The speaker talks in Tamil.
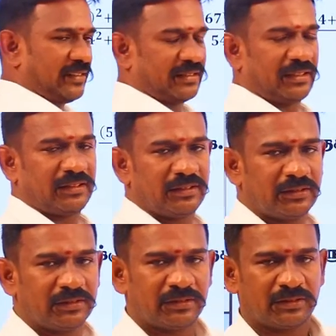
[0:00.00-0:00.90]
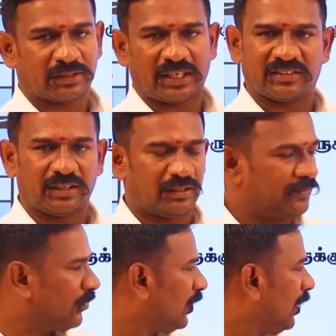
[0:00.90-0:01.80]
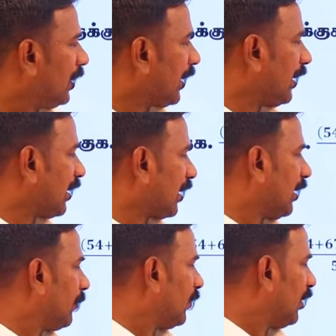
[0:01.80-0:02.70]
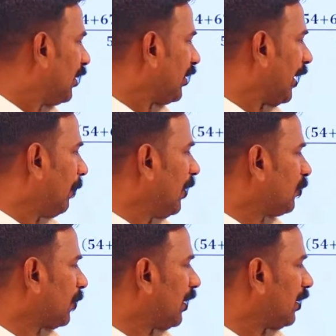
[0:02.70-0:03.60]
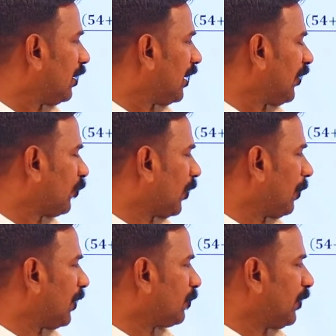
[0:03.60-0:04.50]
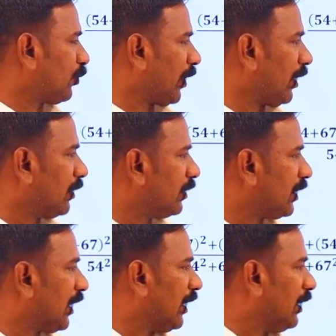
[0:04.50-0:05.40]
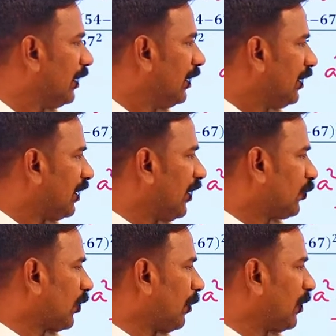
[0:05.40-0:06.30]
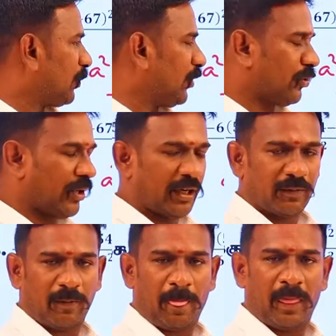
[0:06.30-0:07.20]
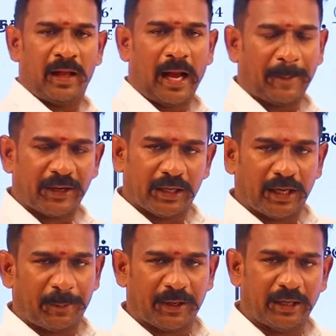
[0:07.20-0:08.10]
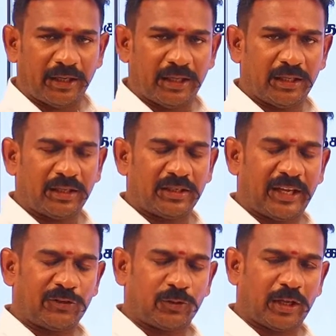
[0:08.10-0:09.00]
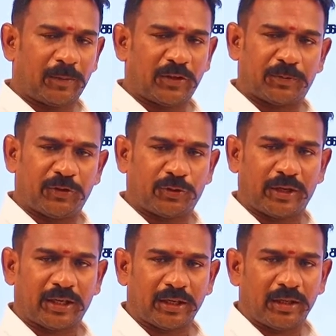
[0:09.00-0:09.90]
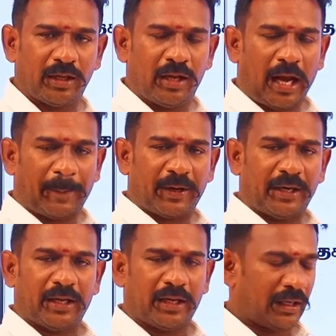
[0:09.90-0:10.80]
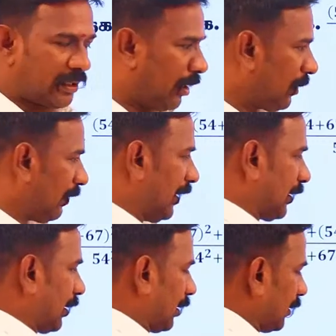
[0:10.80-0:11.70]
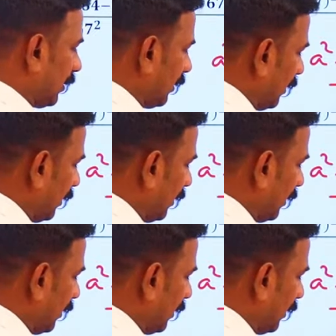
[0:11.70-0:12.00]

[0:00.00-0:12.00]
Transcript: கேன்சல் கேன்சலாக இங்கே என்ன இருக்குது ஏ ப்ளஸ் பி ஏ ஸ்கொயர் ப்ளஸ் பி ஸ்கொயரா இங்கே ஏ ஸ்கொயர் ப்ளஸ் பி ஸ்கொயரா அப்போ அப்போ ரெண்டு ஏ ஸ்கொயர் ப்ளஸ் பி ஸ்கொயர் இருக்கா அப்போ ரெண்டை காமனாக வெளியெடுத்துருங்க